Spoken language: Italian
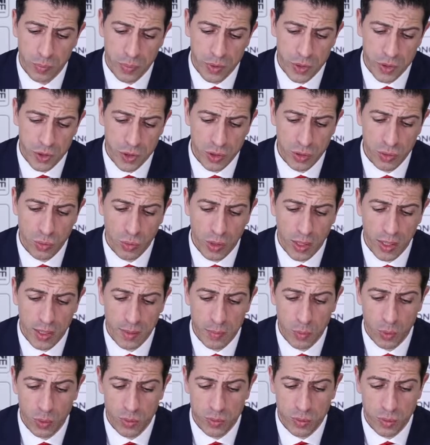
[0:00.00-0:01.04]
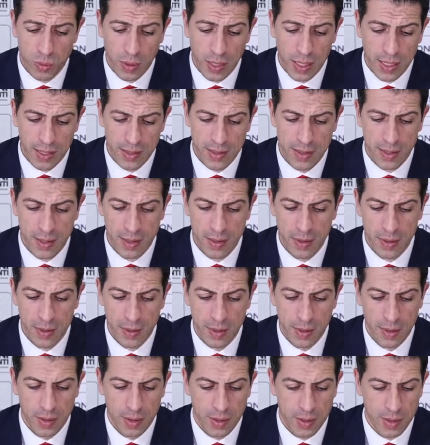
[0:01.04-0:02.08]
percentuali molto alte
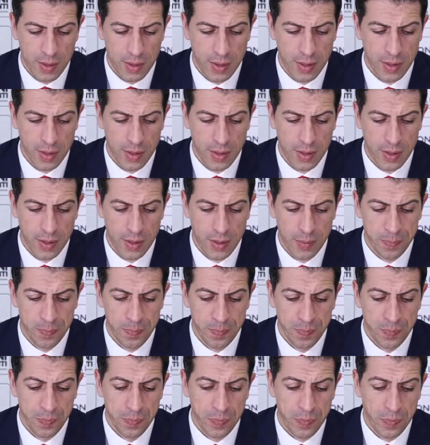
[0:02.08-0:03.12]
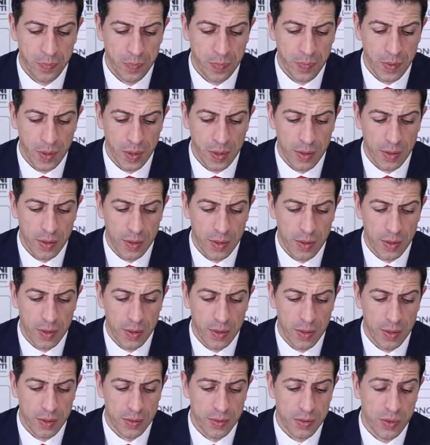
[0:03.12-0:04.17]
e,
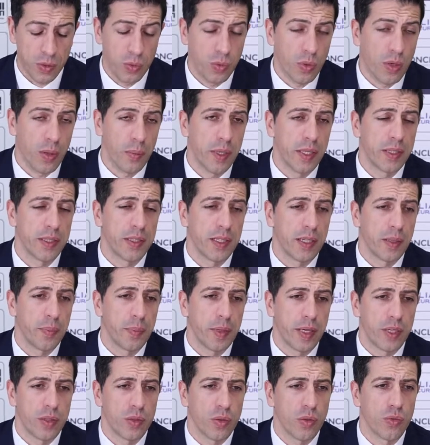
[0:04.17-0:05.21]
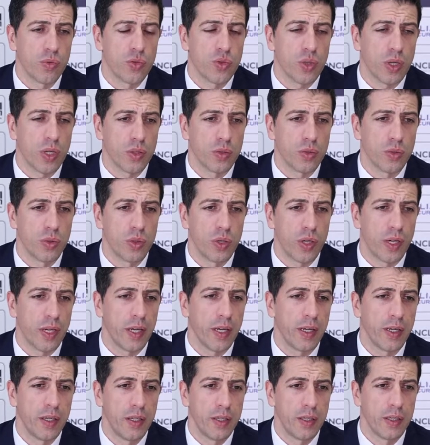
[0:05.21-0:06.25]
e sicuramente, ripeto, è un
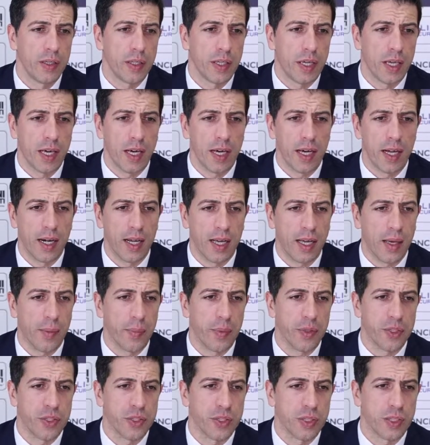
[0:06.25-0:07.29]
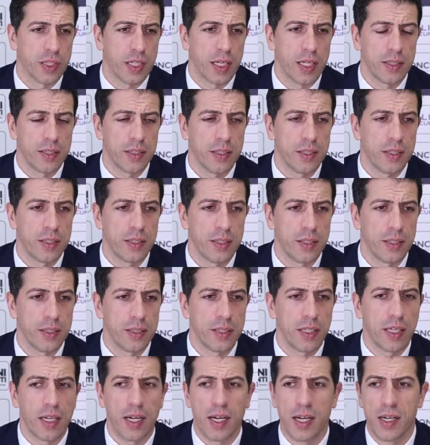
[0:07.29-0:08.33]
giocatore che ha la capacità di,
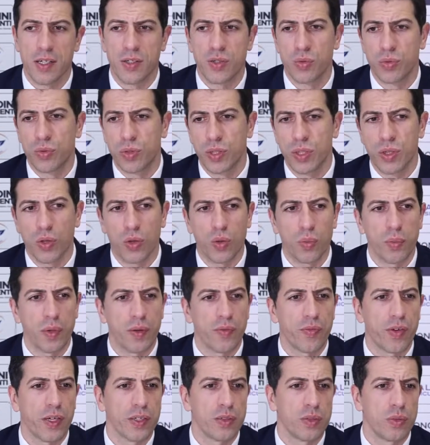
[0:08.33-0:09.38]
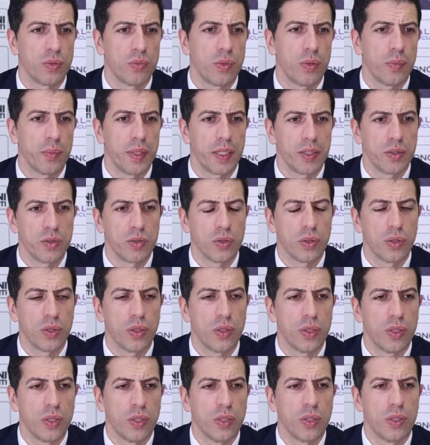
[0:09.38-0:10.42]
di crearsi un tiro come ha fatto in un
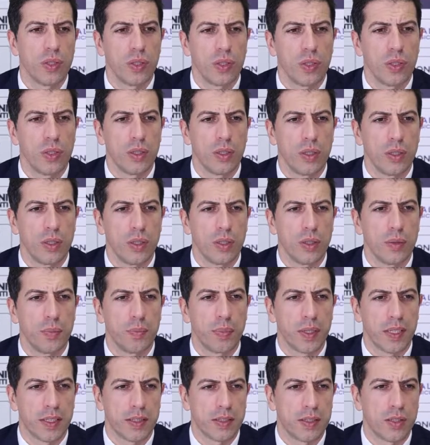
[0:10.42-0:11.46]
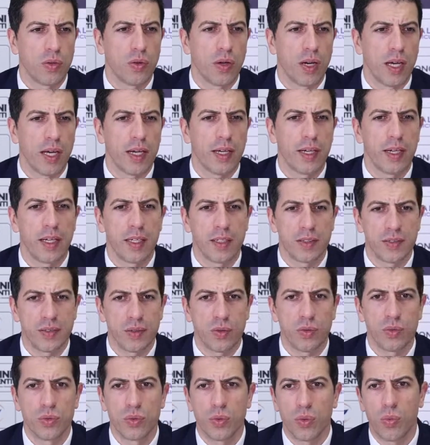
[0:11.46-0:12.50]
momento eh, particolare nel
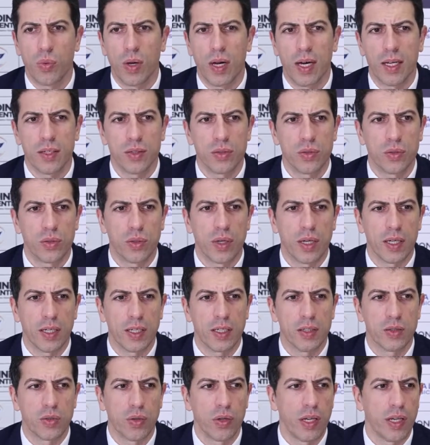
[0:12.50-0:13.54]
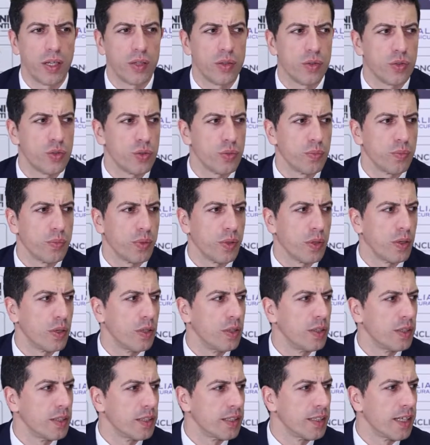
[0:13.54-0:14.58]
secondo quarto, anche togliendoci un
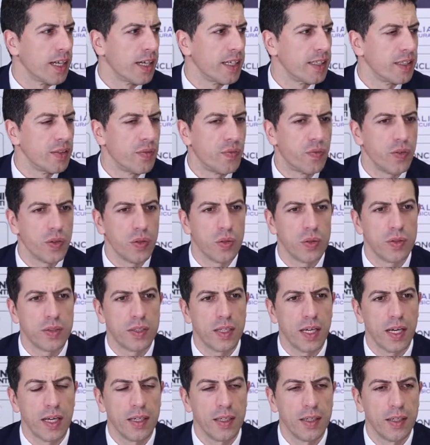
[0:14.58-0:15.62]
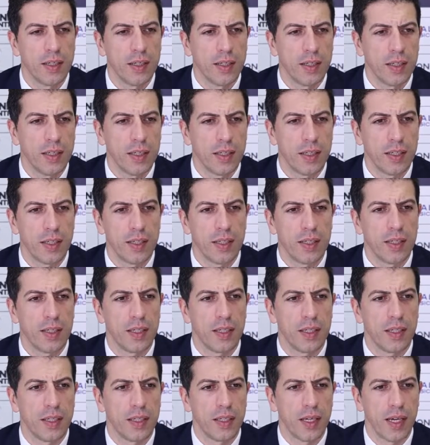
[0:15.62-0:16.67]
po' dalle difficoltà,
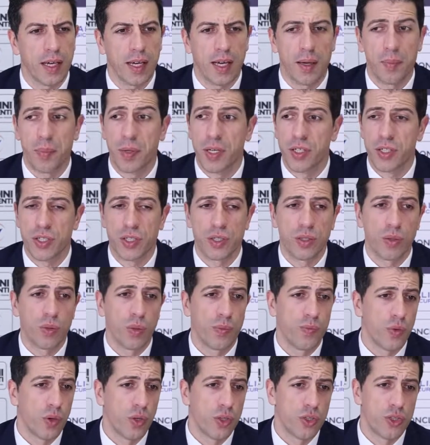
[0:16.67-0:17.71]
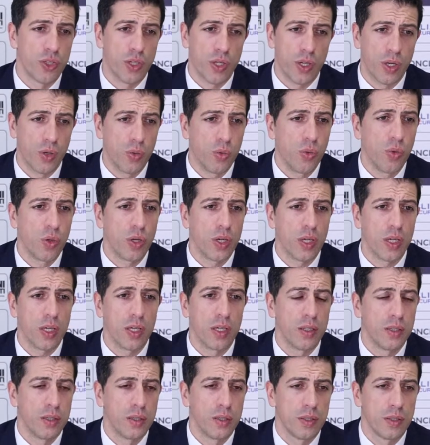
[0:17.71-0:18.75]
è capace di coinvolgere i
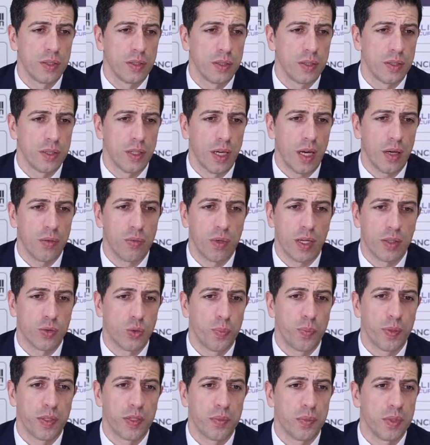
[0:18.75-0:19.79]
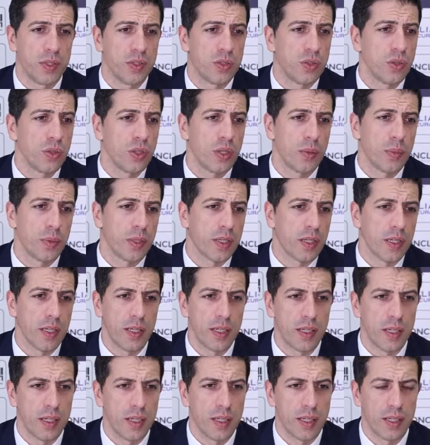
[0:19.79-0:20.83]
lunghi, eh, ha una doppia dimensione
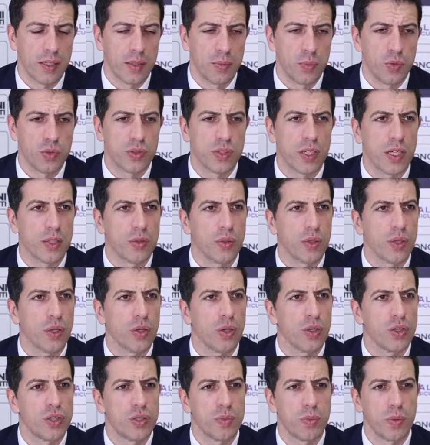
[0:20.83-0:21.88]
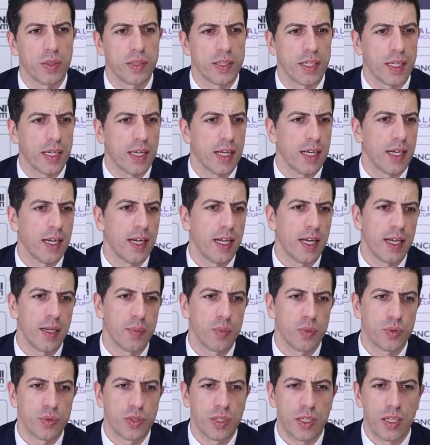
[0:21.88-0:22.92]
perché ha dimostrato anche oggi può attaccare l'aria,
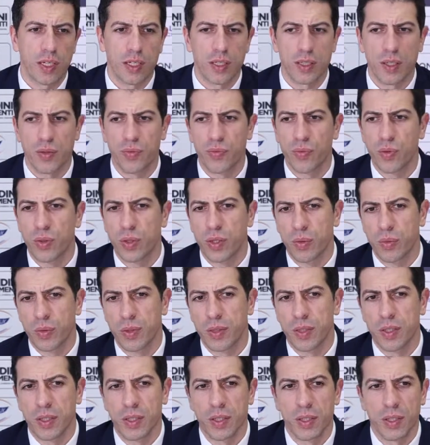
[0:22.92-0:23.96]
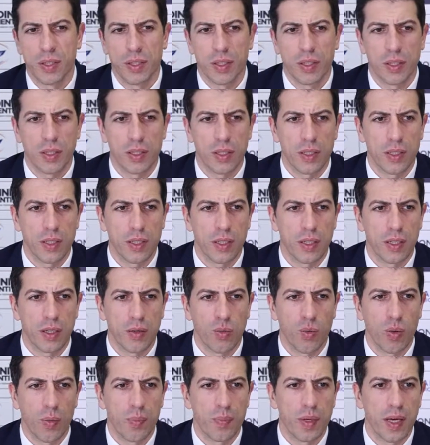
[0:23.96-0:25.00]
può tirare da fuori, quindi eh,
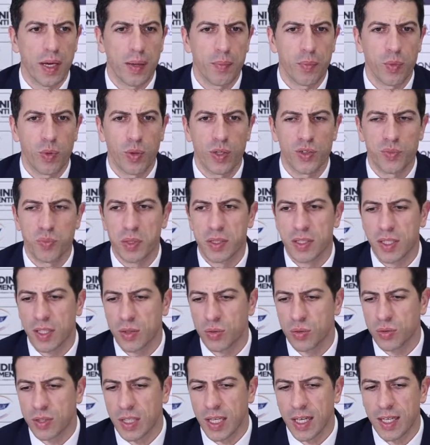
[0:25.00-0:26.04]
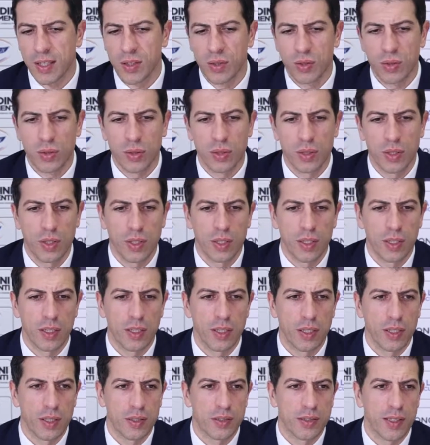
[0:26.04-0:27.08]
lo abbiamo aspettato tanto,
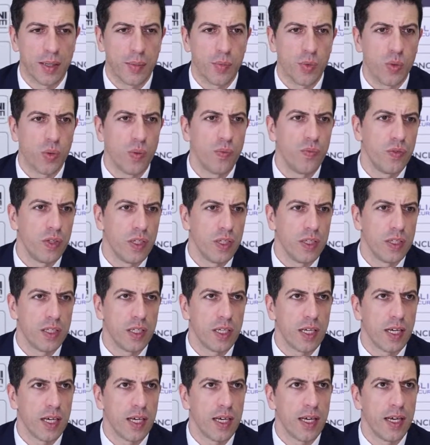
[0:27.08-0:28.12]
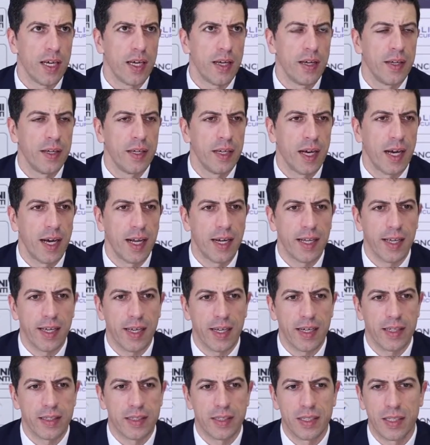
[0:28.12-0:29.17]
eh, siamo convinti che ha le
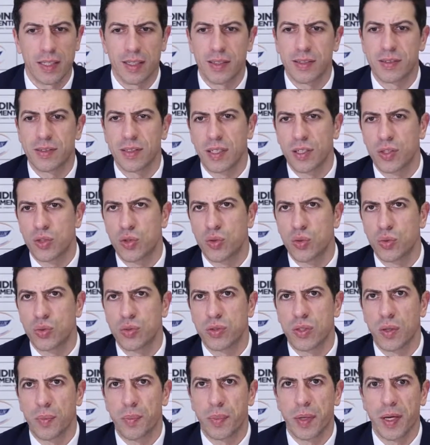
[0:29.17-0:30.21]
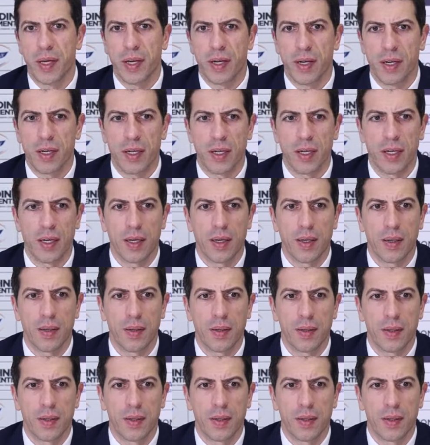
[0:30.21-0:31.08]
caratteristiche giuste per,